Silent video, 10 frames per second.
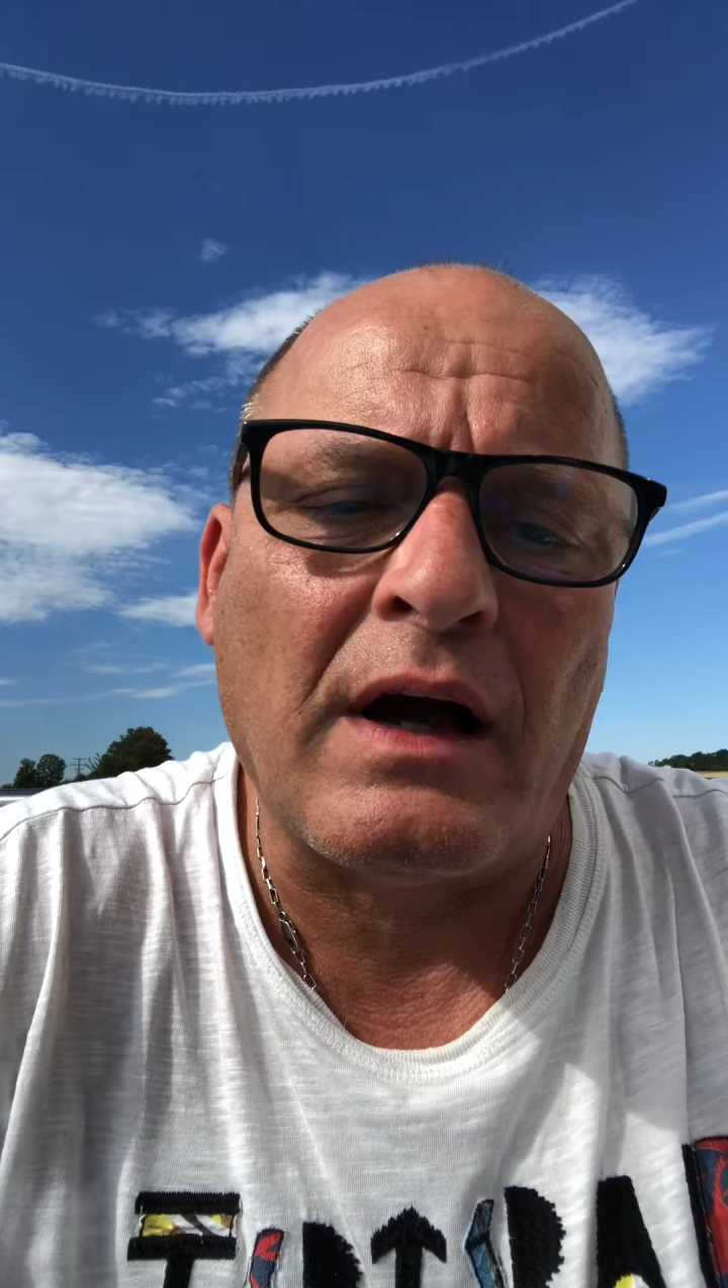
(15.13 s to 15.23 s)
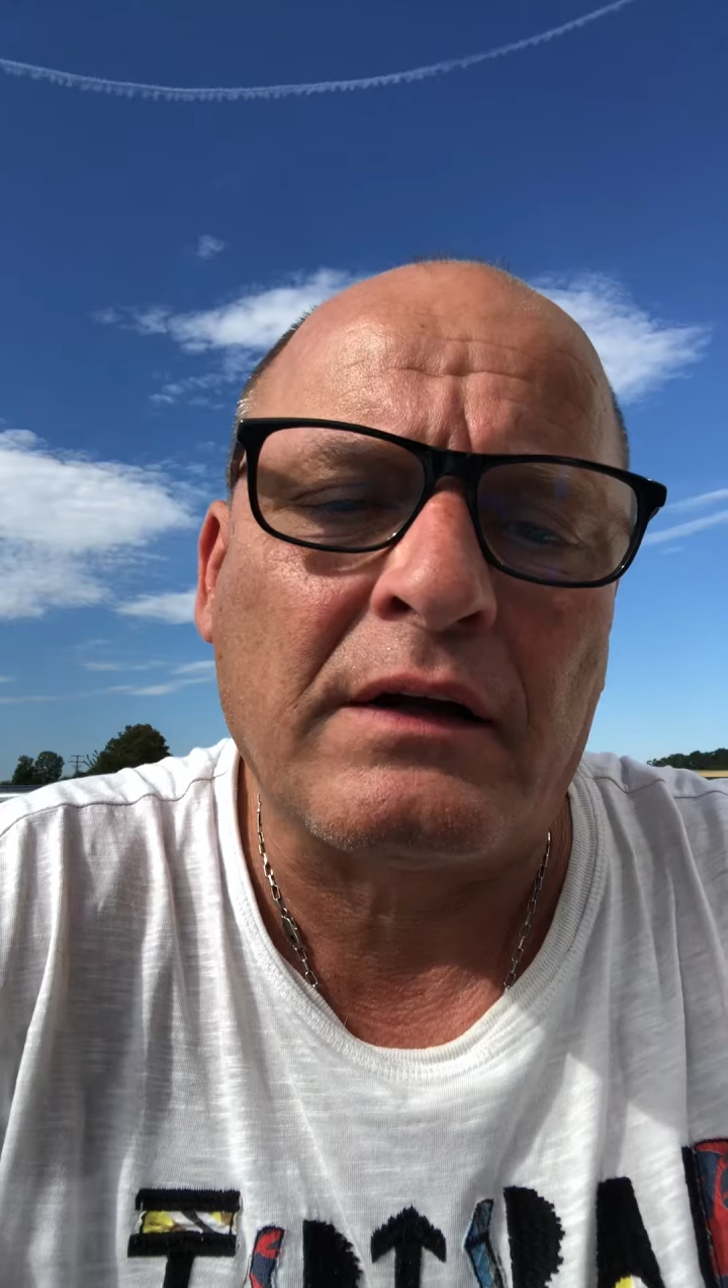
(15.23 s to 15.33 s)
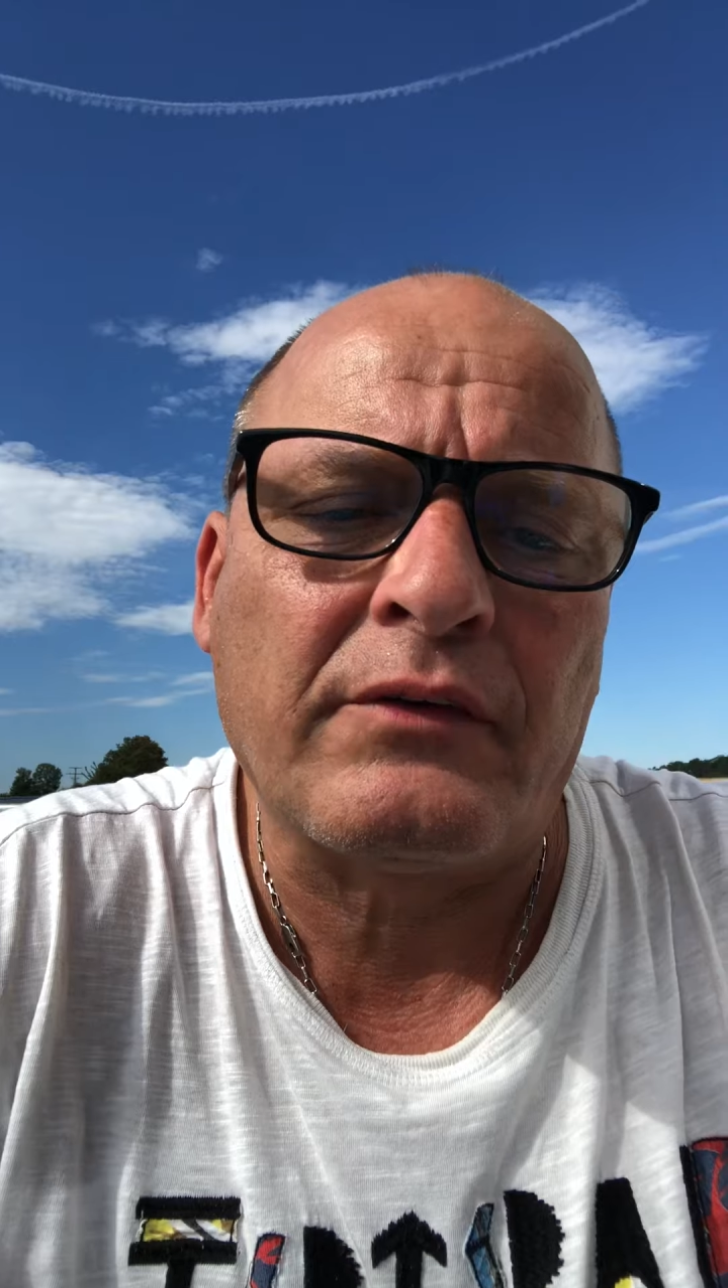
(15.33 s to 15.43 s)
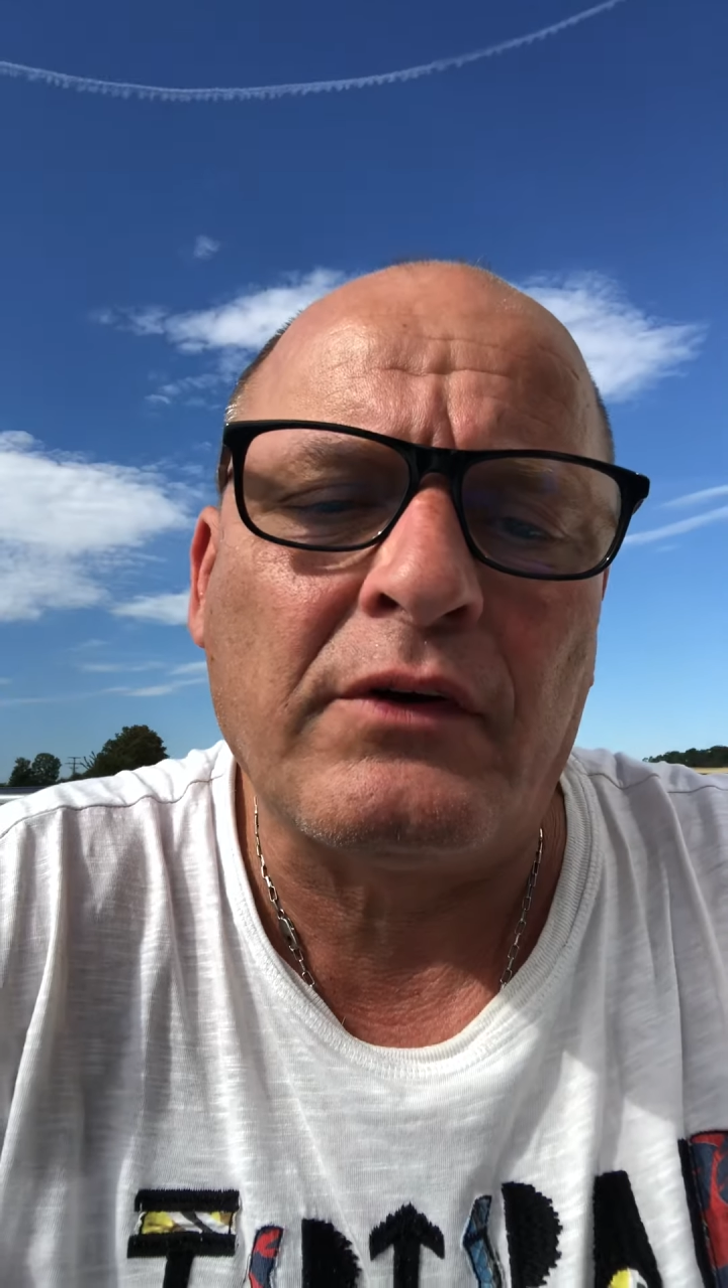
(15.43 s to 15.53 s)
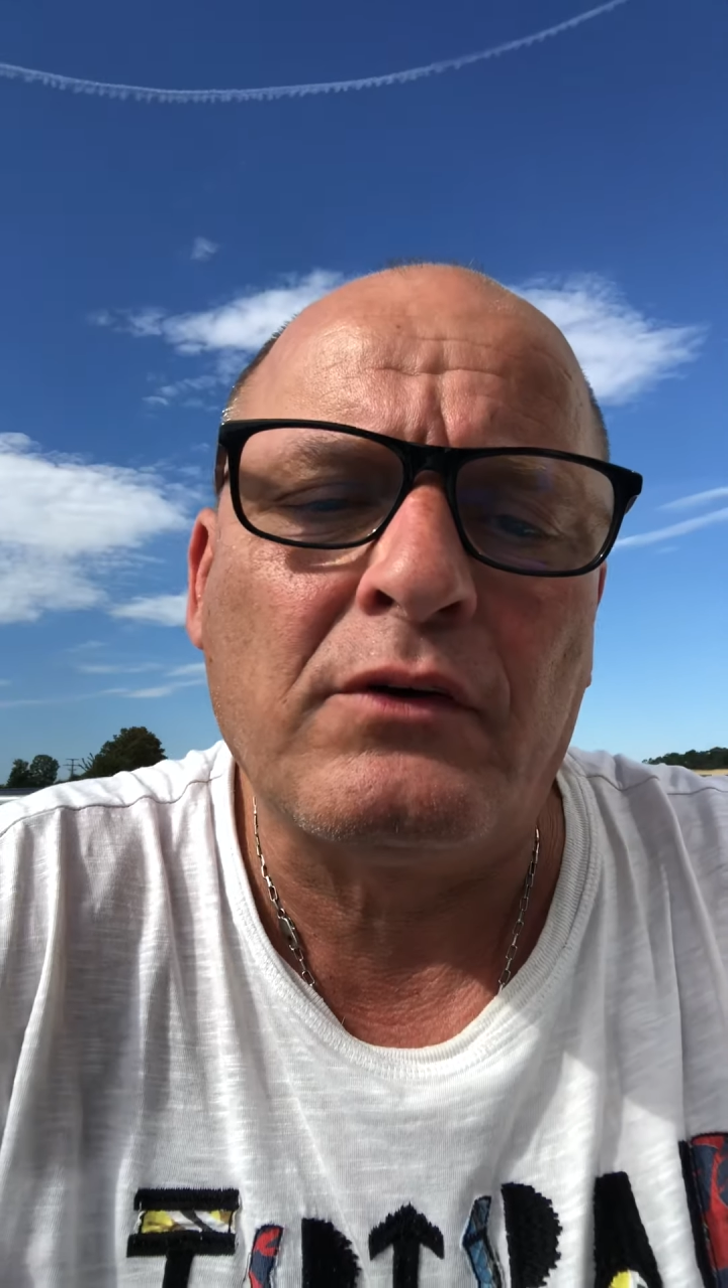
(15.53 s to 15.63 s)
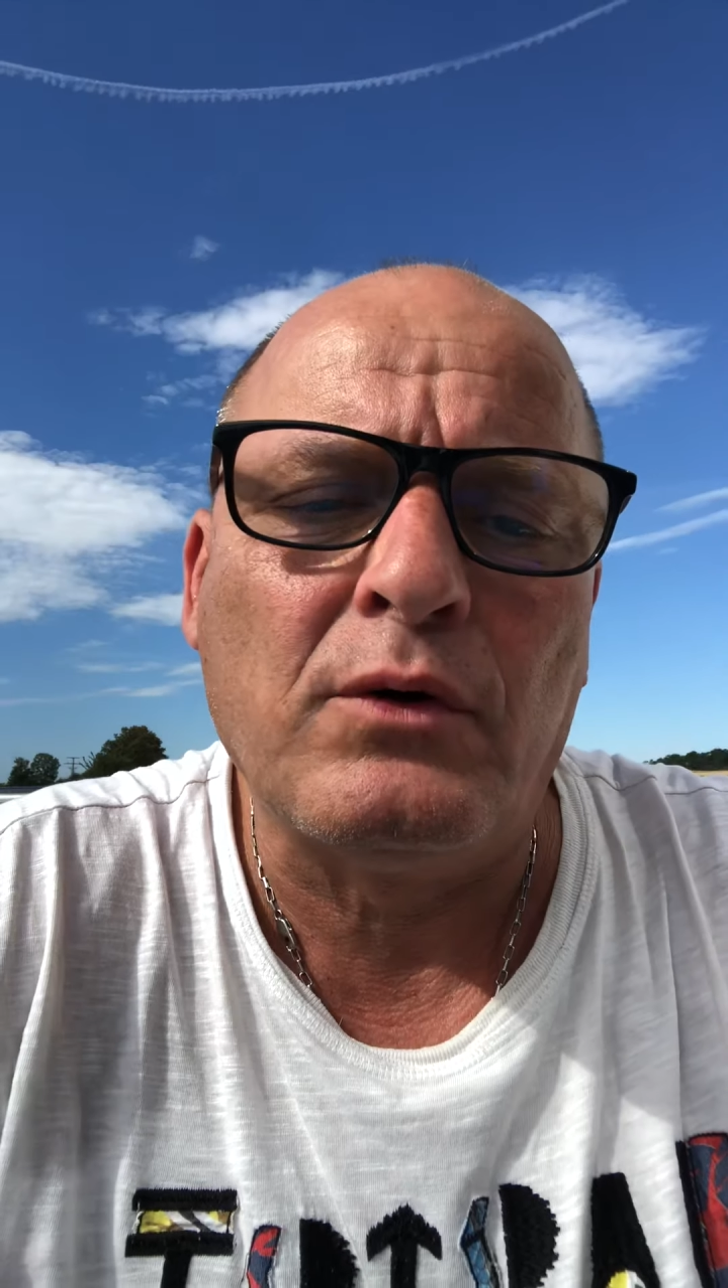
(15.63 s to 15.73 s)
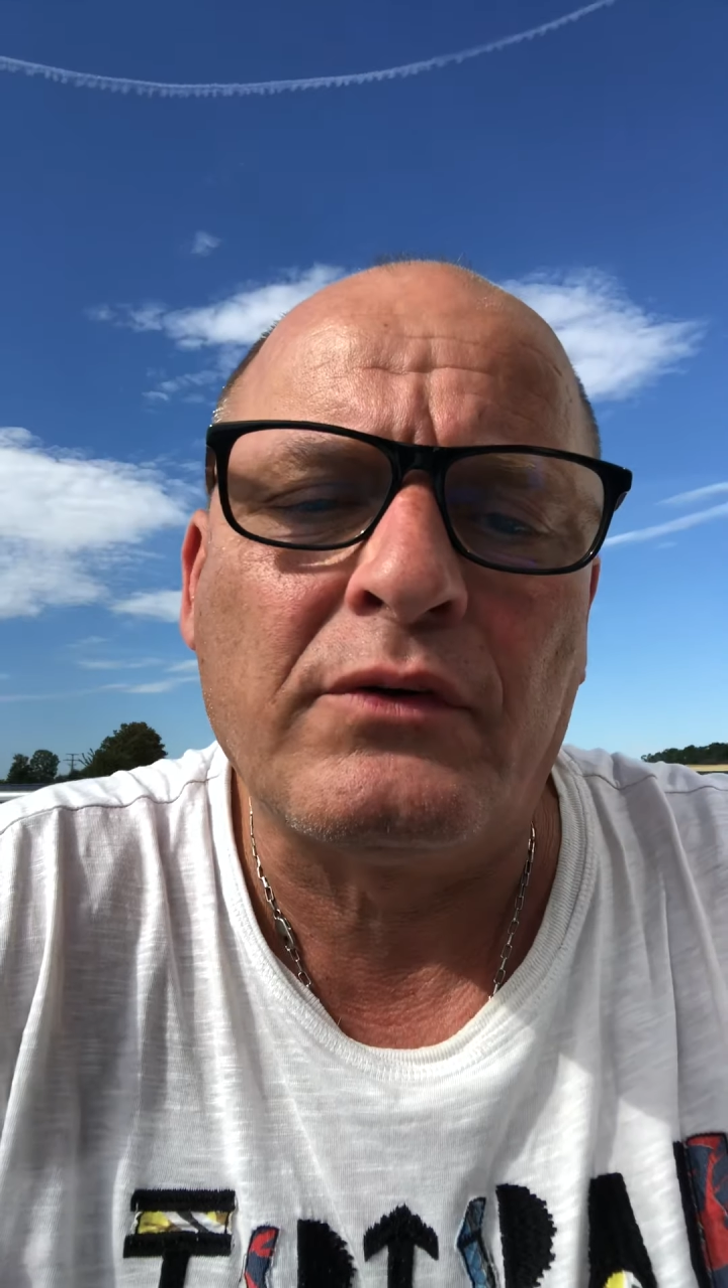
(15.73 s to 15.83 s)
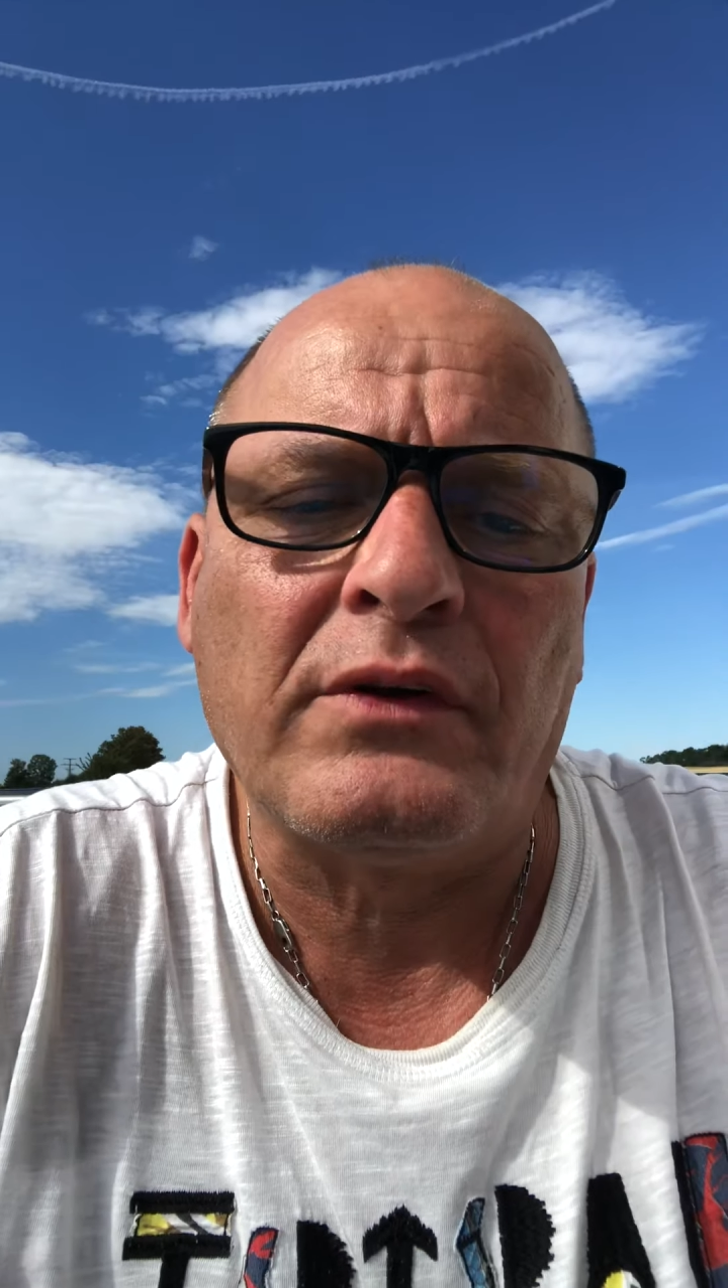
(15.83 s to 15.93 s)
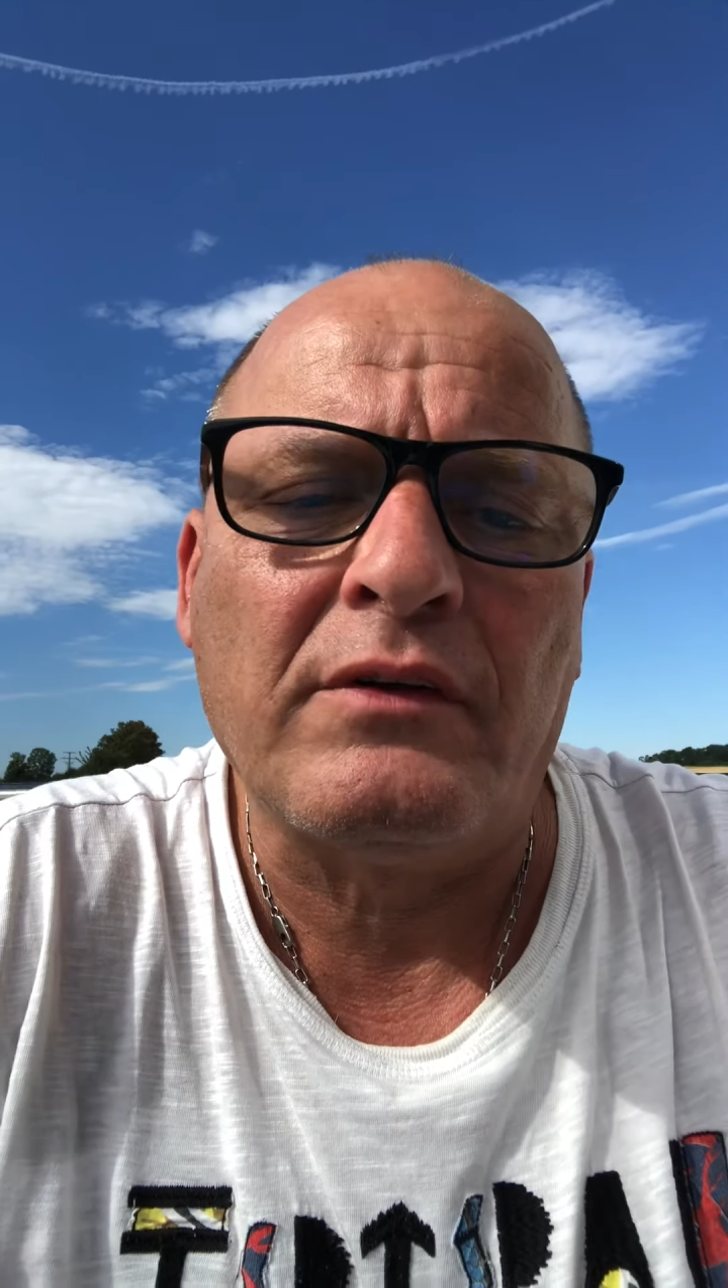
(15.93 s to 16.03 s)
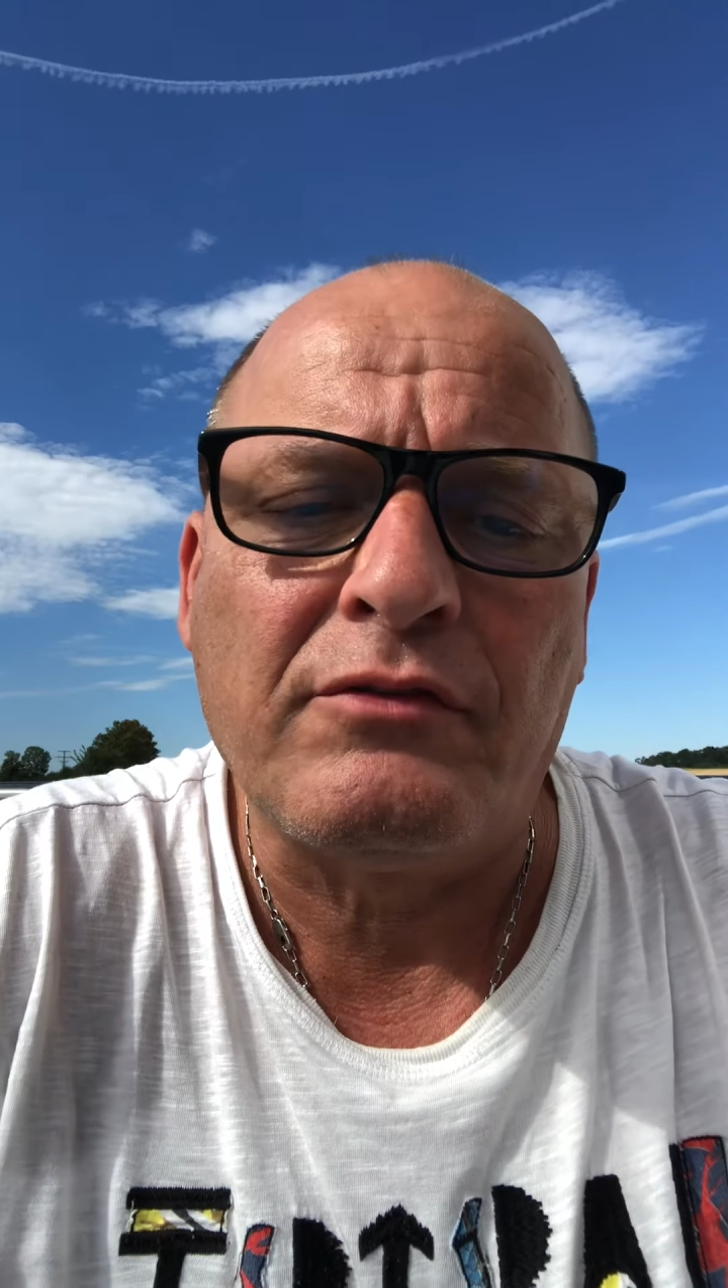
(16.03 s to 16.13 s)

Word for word: Aktienkurse